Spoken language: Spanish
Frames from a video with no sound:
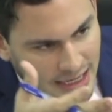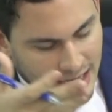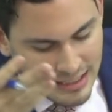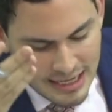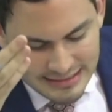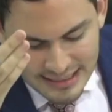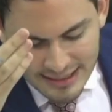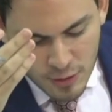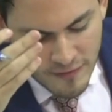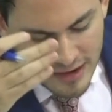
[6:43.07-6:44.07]
al,
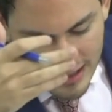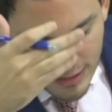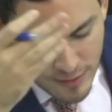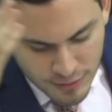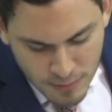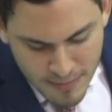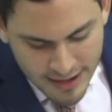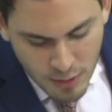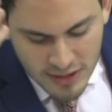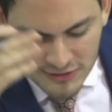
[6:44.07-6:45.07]
secretario general, que lo he visto en
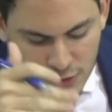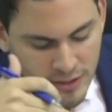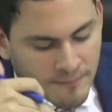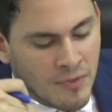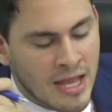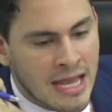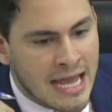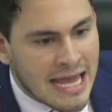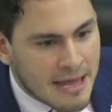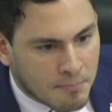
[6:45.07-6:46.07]
varias ocasiones,
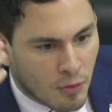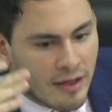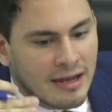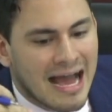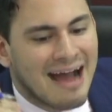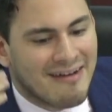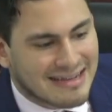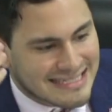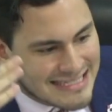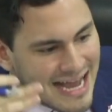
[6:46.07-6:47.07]
y poder
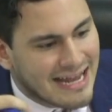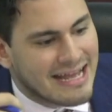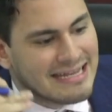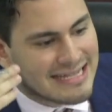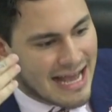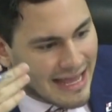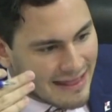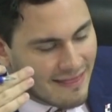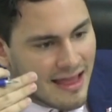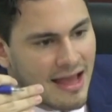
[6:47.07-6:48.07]
avanzar en esa
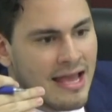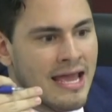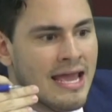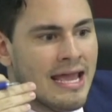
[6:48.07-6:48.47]
agenda.